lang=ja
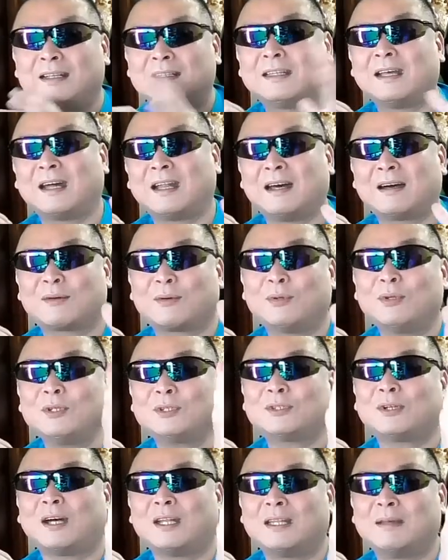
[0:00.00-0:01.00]
だからこの
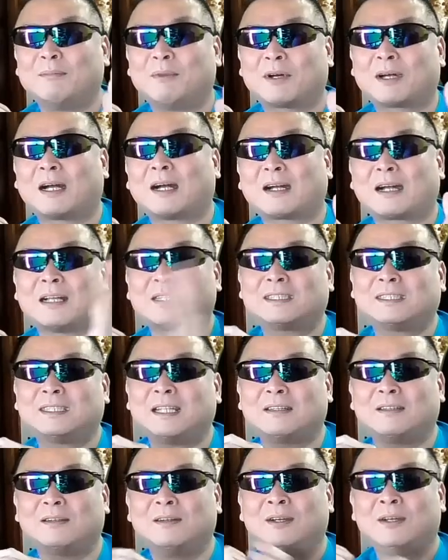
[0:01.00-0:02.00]
人がねもう勝ちな
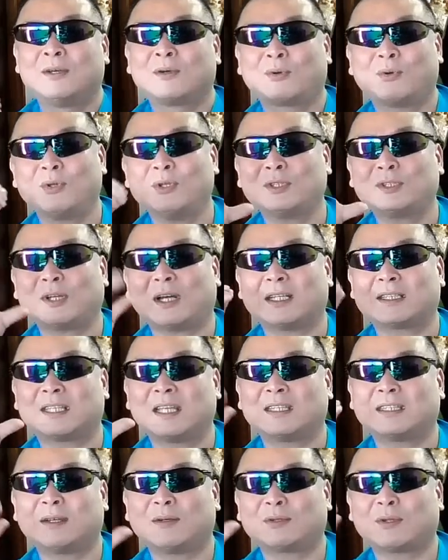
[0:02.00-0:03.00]
んでこの人が
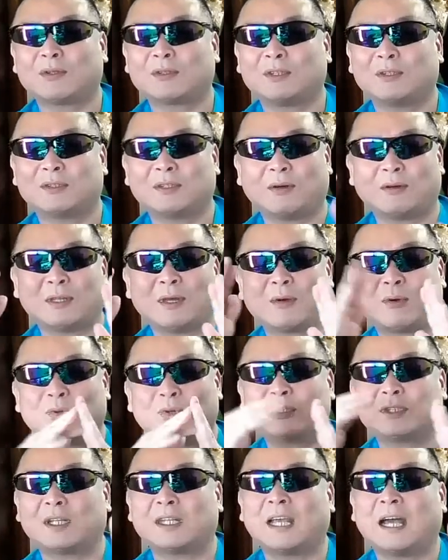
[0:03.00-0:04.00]
先手を取っているところはこ
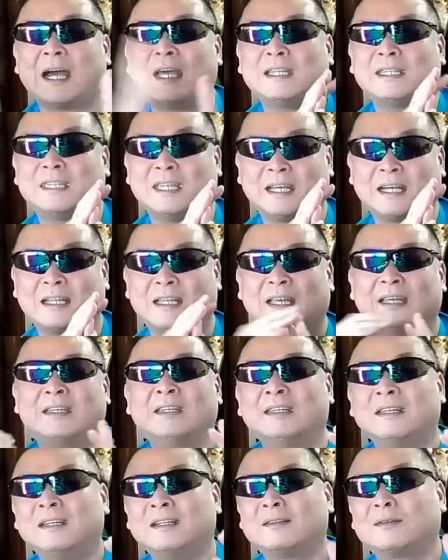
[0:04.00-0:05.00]
の人には入っていかない
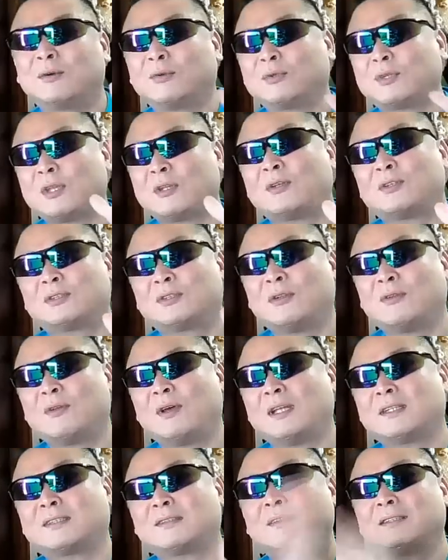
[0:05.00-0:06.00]
後手の人
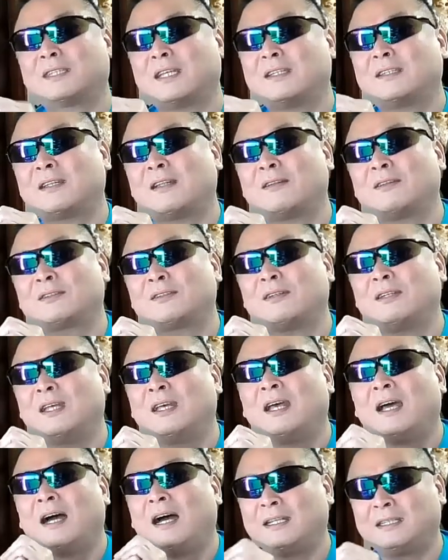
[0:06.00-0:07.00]
のつは先手の人に
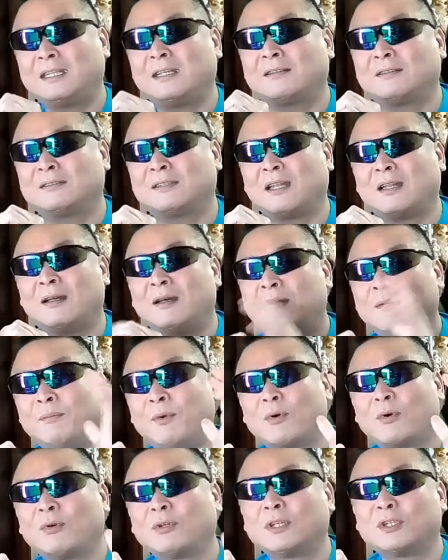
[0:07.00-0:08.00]
入っていくって
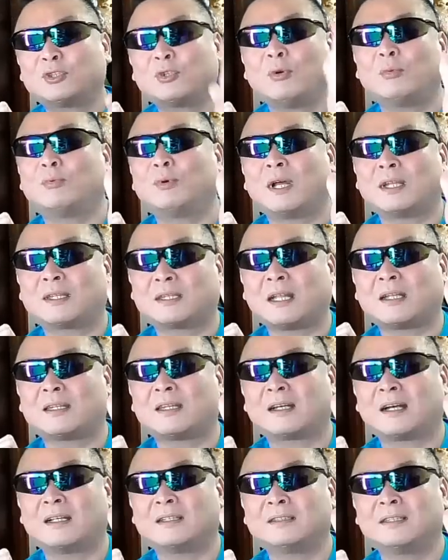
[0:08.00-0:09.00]
もうここで勝負はあったって
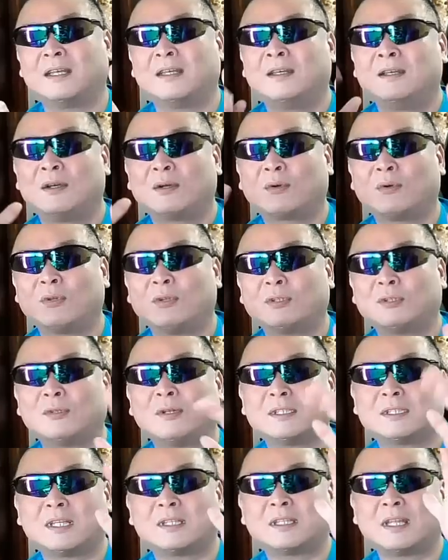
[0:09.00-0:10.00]
感じでこの人は
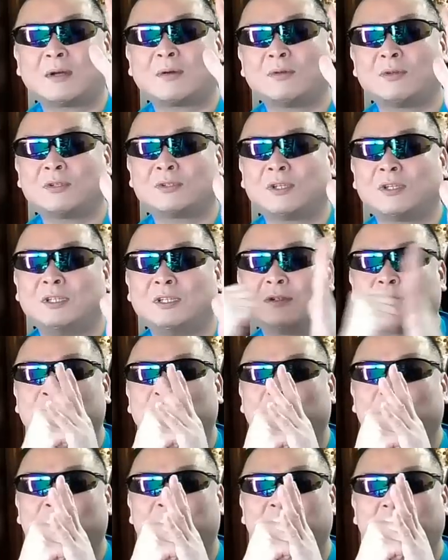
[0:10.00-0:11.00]
絶対この人に
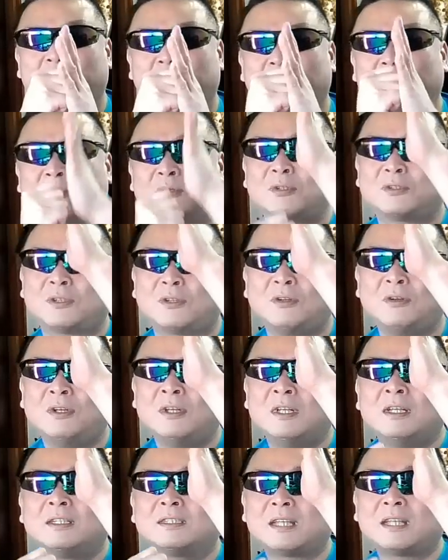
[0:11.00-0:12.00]
リクルートされてこの人の
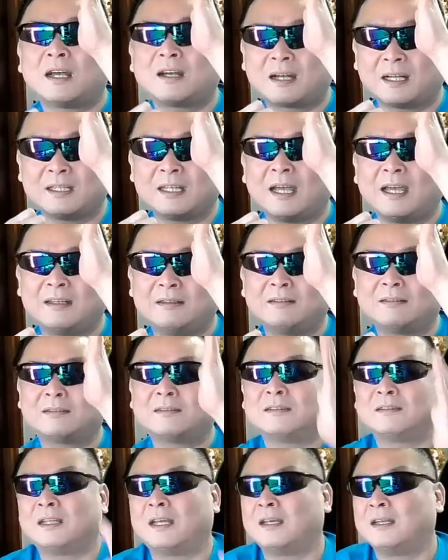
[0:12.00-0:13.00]
傘下に入るっ
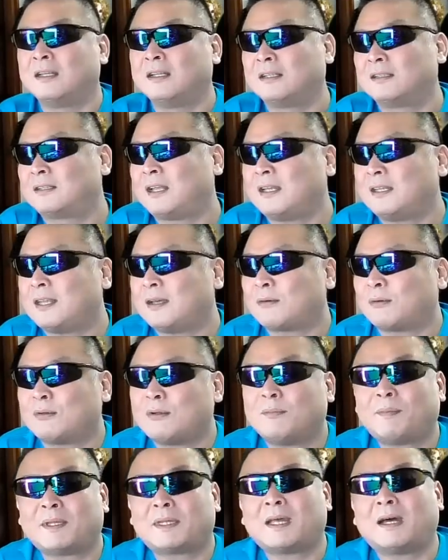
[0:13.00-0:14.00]
ていうね大体こ
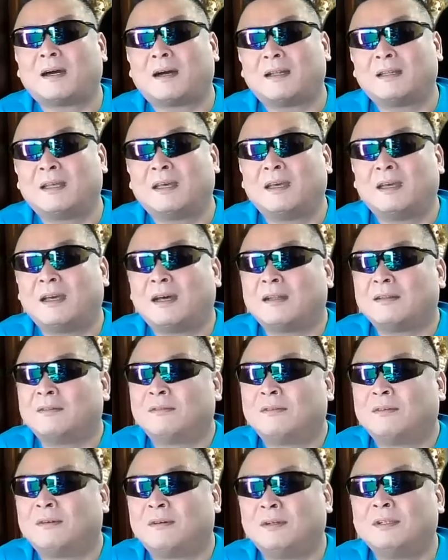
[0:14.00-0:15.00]
のパターンがねあ
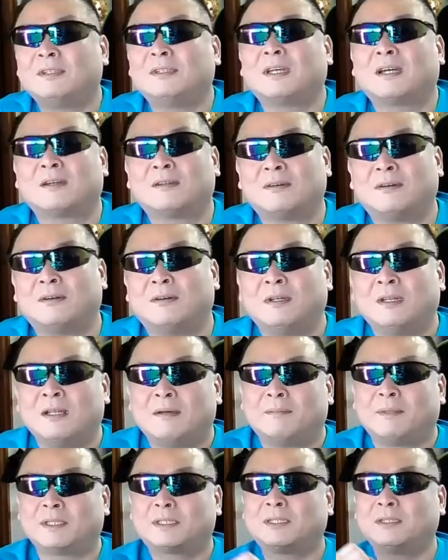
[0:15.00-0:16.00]
の多いんだけど、
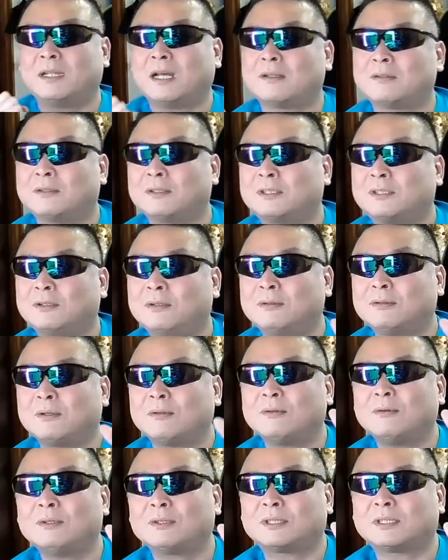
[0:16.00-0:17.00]
まあ、しあの素人
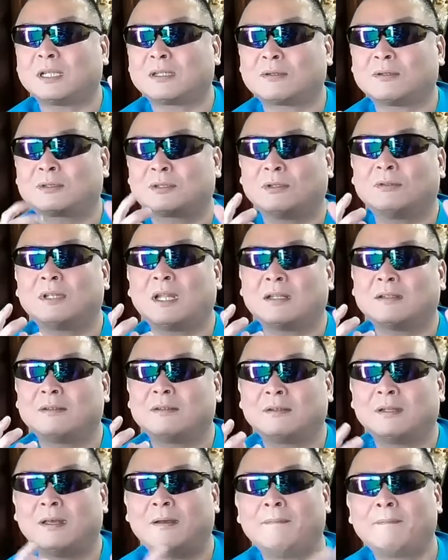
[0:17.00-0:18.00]
同士だとそうなんだ
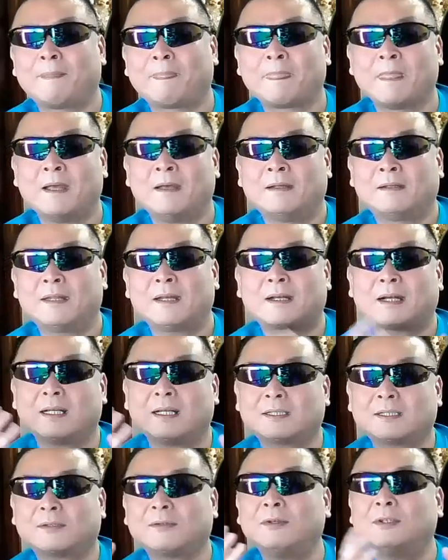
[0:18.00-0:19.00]
よね。で
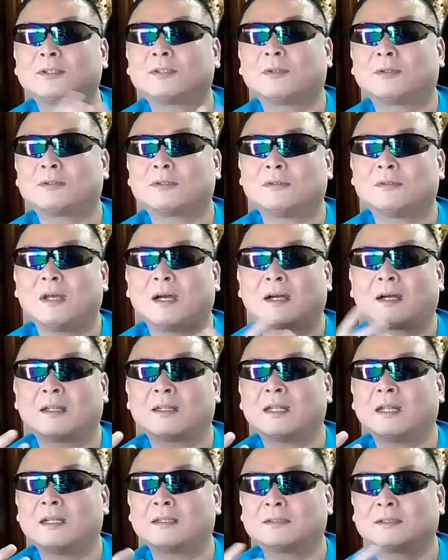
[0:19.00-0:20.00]
賢い人っていうのは必
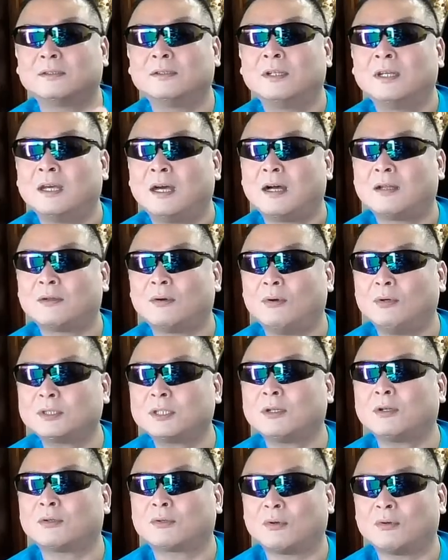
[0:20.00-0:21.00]
ずあの
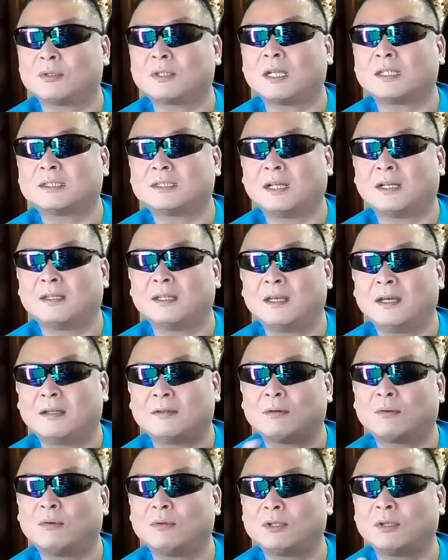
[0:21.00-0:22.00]
オセロと同じだねあ
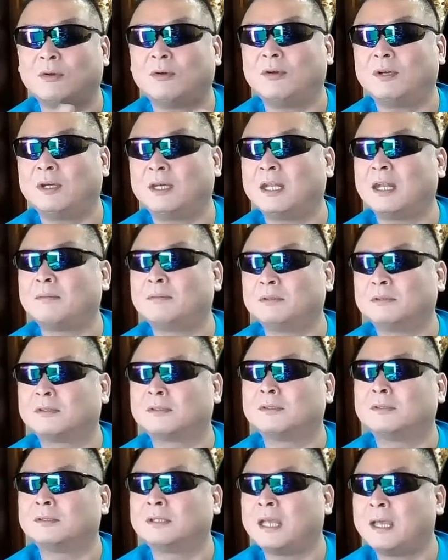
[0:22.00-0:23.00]
の後手を選ぶっ
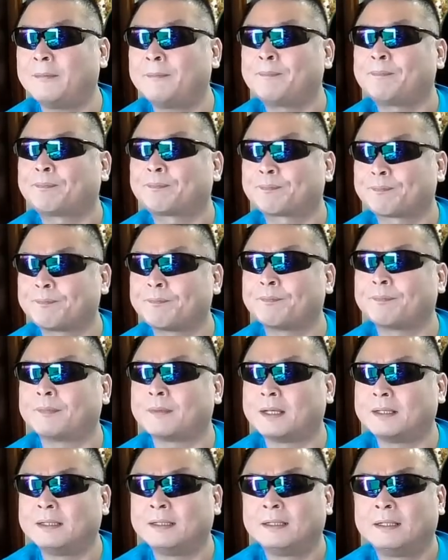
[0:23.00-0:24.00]
ていうね、うん、
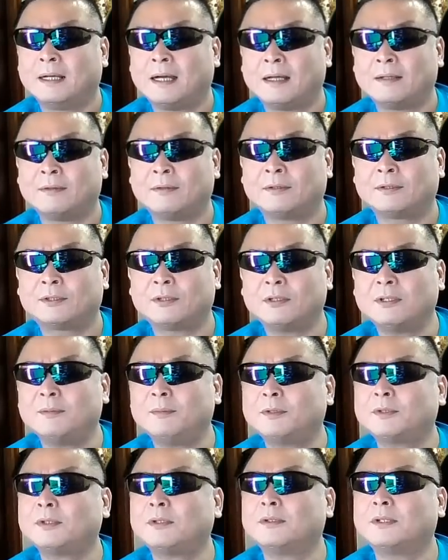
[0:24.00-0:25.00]
あの将棋
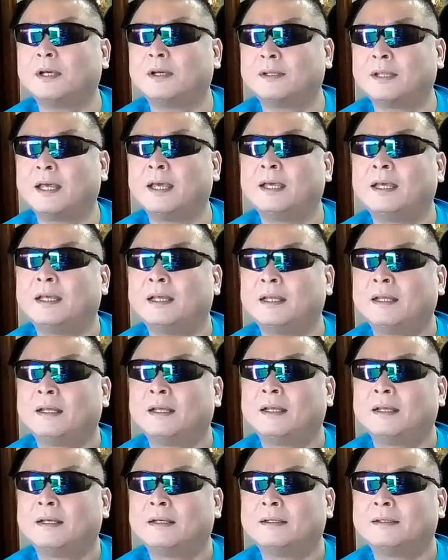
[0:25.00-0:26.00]
もそうだよね。
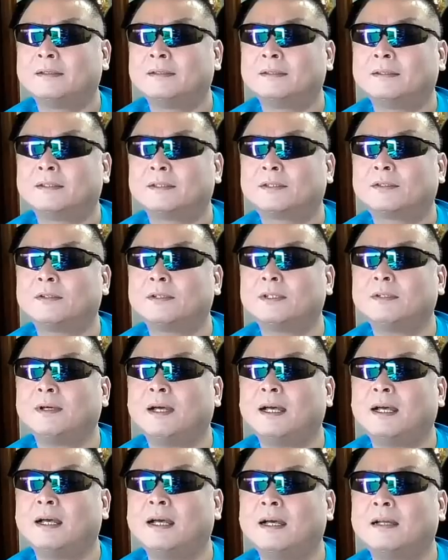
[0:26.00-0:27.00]
うん、将棋
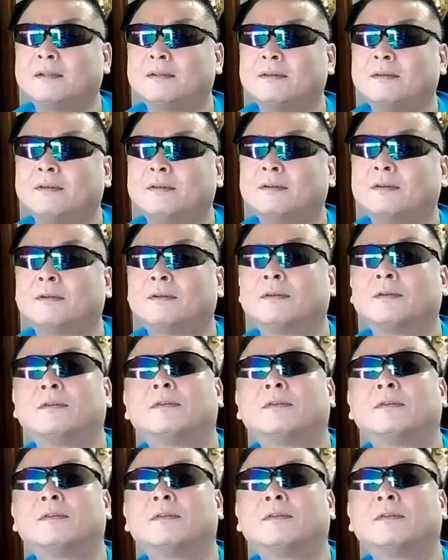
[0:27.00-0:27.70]
はあの